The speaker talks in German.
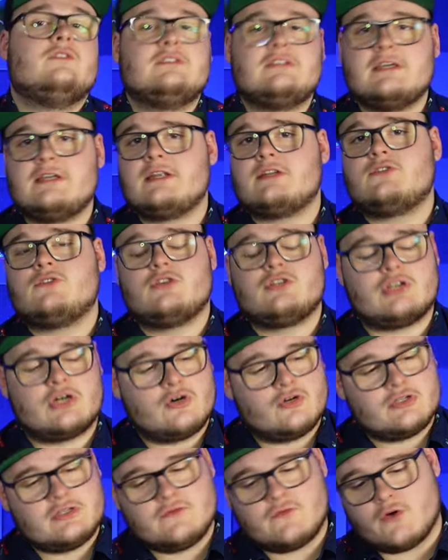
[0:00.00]
Wir sehen natürlich
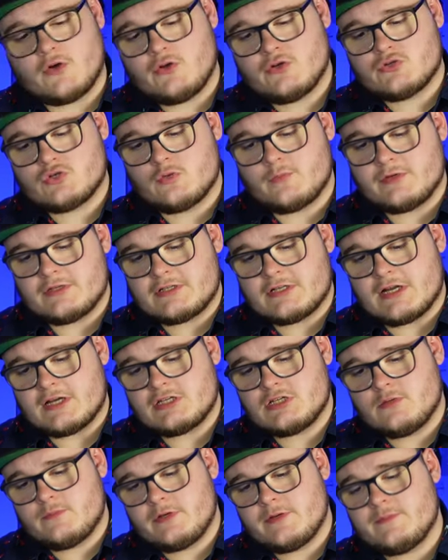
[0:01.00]
auch, die Freundesgruppe ist
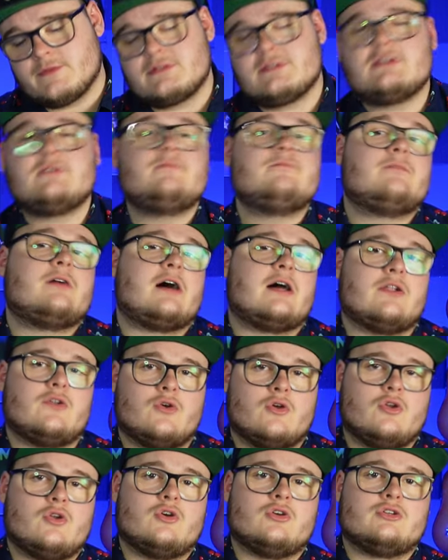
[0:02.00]
gleich geblieben, es sind ein paar paar
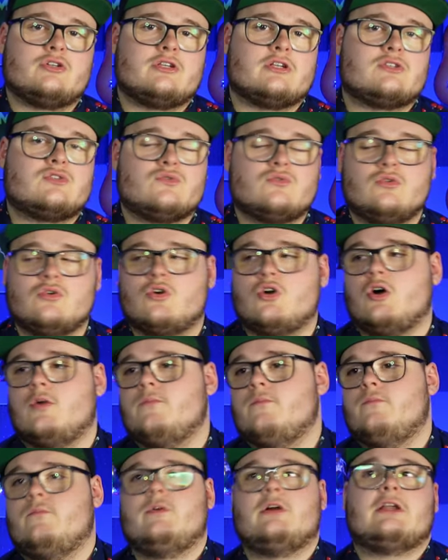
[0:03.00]
neue Leute
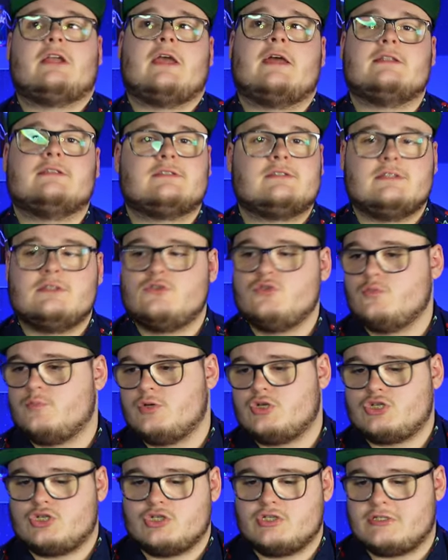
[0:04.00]
dazugekommen. Man kennt die
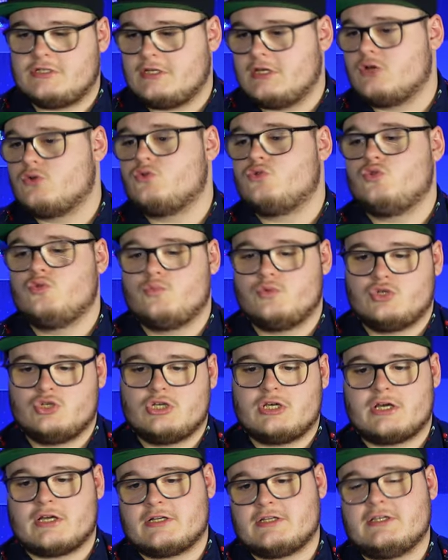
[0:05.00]
typischen, stereotypischen
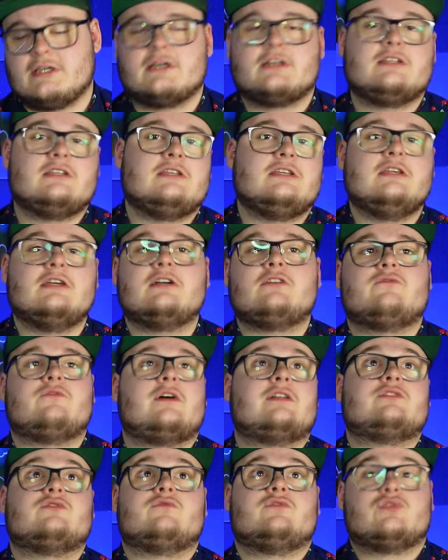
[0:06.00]
Charaktere, die
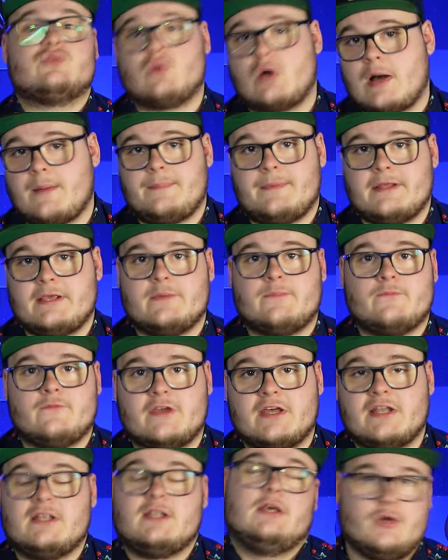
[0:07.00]
irgendwann sowieso ableben
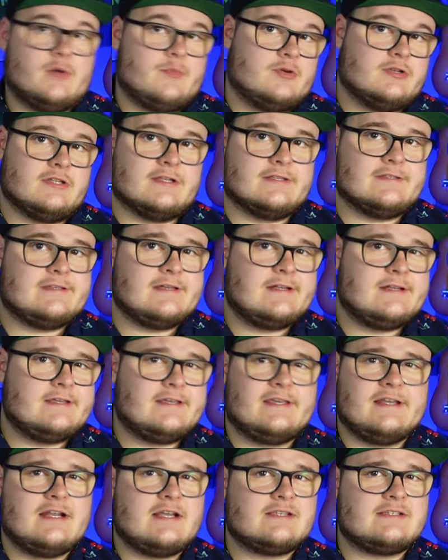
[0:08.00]
werden oder potenzielle
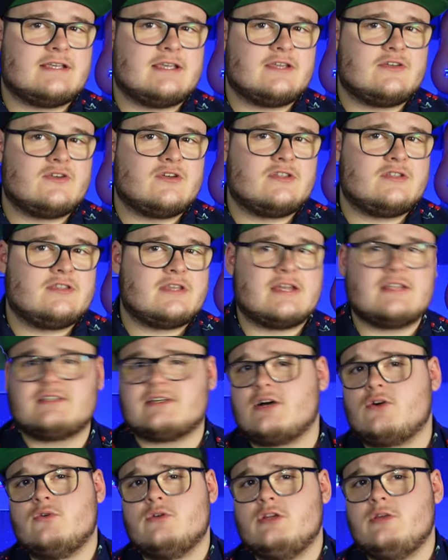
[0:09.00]
Killer sein können. Denn
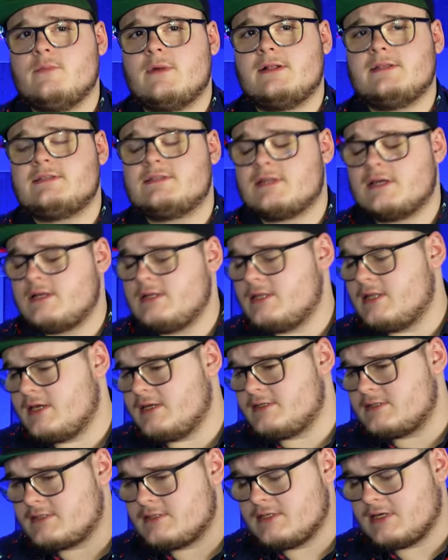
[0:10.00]
traue niemals deine
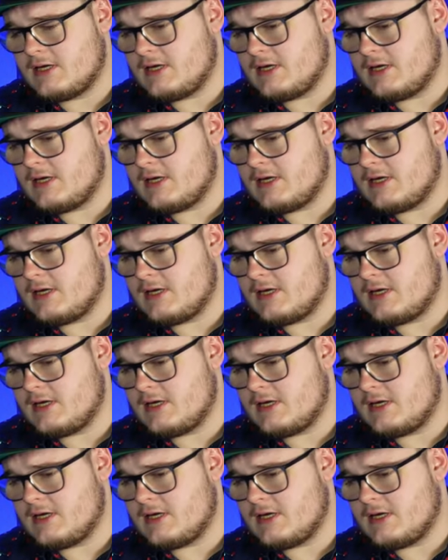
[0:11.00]
nächsten